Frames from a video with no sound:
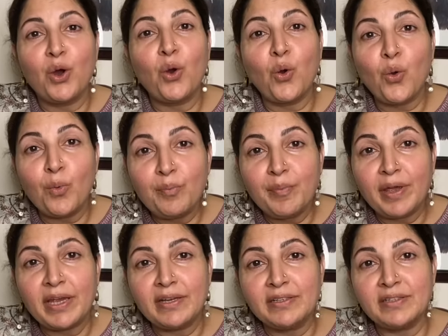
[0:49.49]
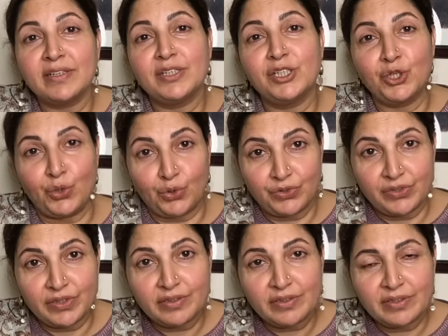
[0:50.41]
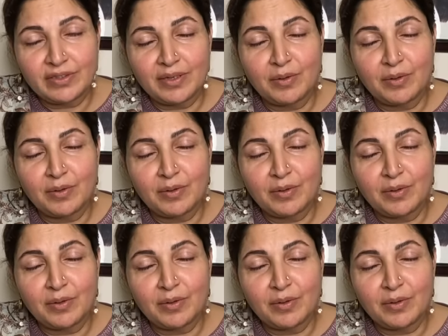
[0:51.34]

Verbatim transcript: होम मेड डिओड्रेंट